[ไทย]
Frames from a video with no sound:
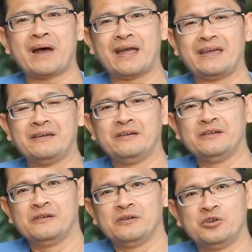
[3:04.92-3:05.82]
ไป
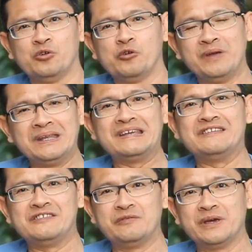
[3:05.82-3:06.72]
ดูวิถี
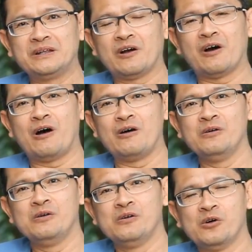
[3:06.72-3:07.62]
ชีวิตของ
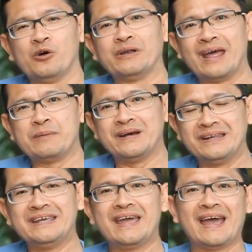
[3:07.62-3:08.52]
คนในพื้น
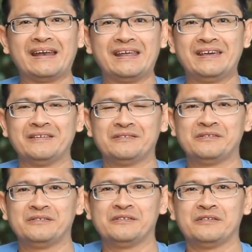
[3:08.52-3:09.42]
ที่แห่งนี้
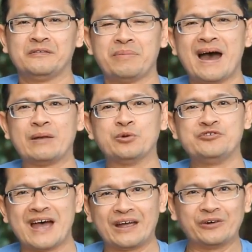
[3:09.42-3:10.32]
ผ่านผู้
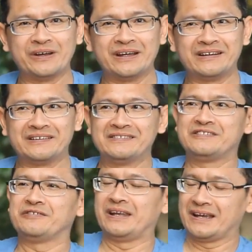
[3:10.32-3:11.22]
ชายคนหนึ่ง
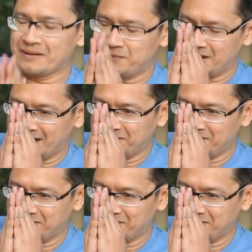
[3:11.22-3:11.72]
สวัสดีครับ พี่ค